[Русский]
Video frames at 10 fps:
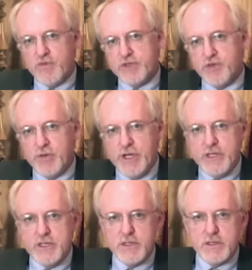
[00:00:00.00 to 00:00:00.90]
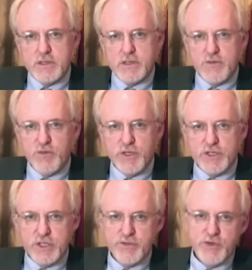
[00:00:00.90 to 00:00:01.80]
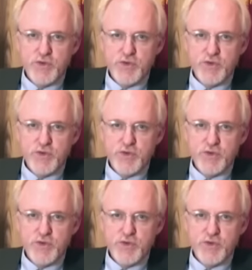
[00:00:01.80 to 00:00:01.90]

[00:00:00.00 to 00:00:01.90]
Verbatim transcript: были свидетелями многих событий,